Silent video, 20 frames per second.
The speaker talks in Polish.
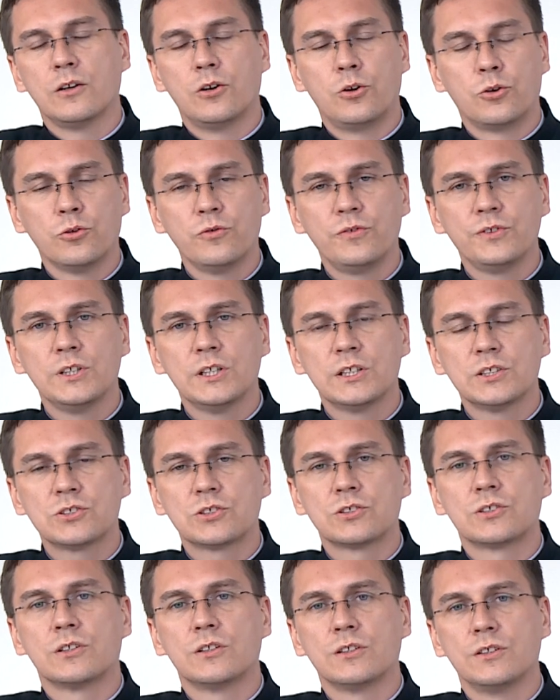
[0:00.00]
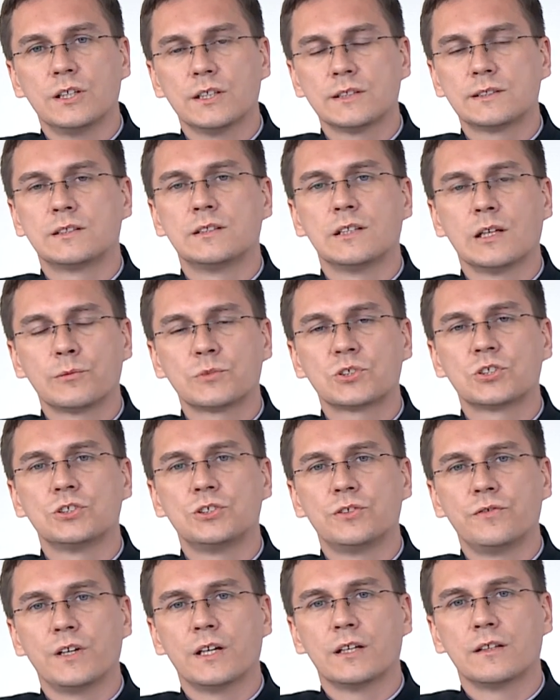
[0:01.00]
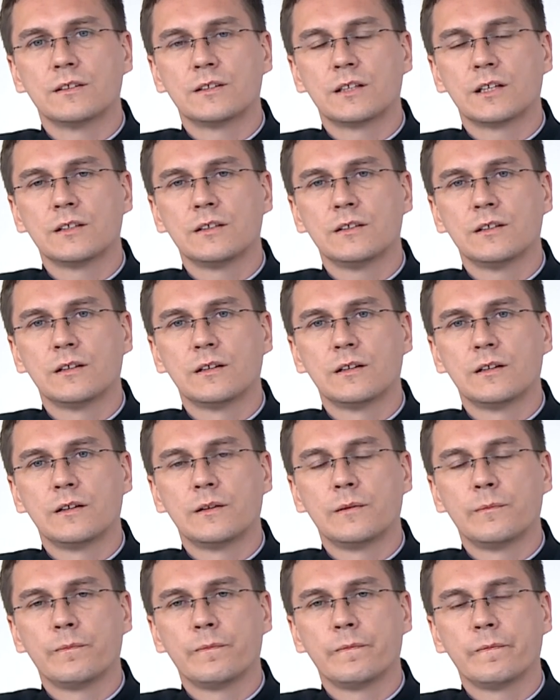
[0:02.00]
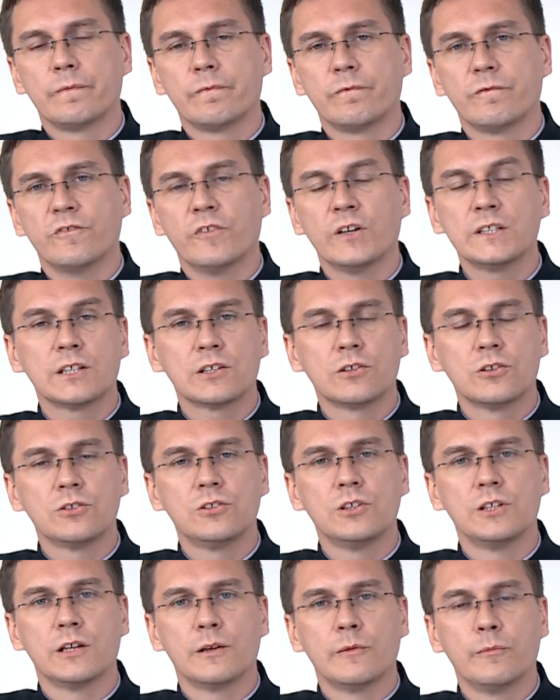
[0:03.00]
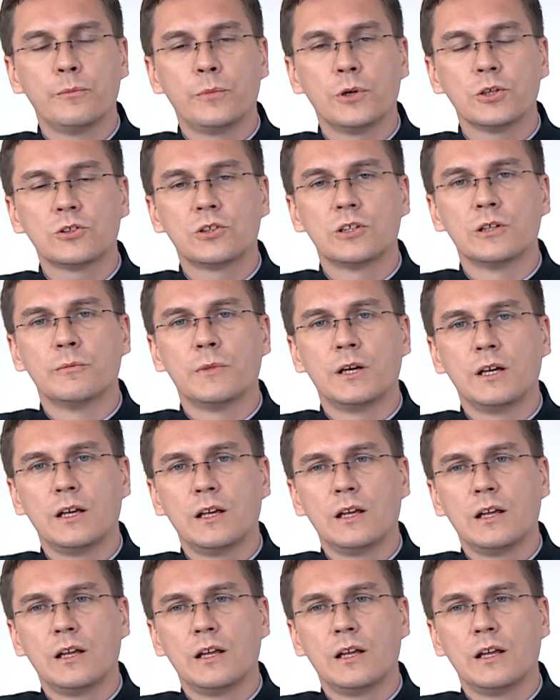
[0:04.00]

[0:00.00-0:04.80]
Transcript: również jest na mszy świętej. Dwa tygodnie po tym